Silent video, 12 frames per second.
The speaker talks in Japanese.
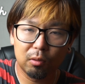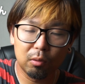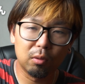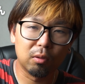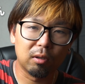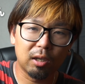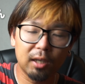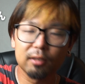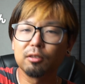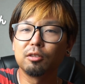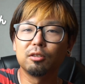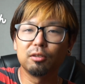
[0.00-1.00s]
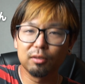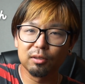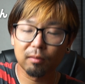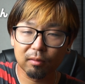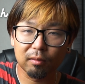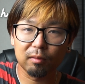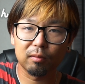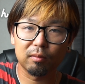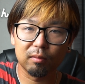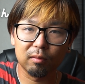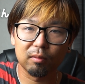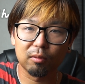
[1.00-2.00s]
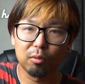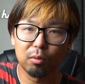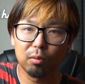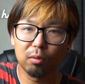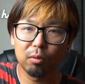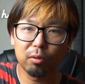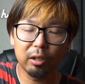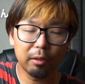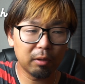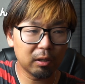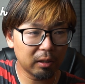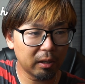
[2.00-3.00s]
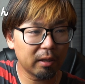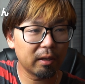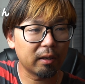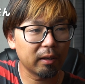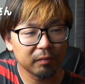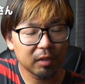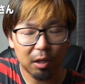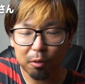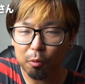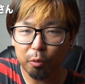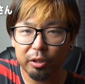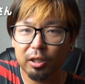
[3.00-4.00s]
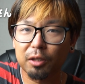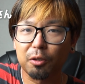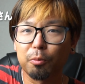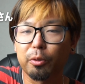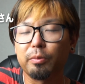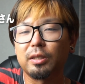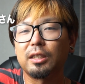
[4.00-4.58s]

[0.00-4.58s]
とアングルうんこれはねかっこいいなって思いま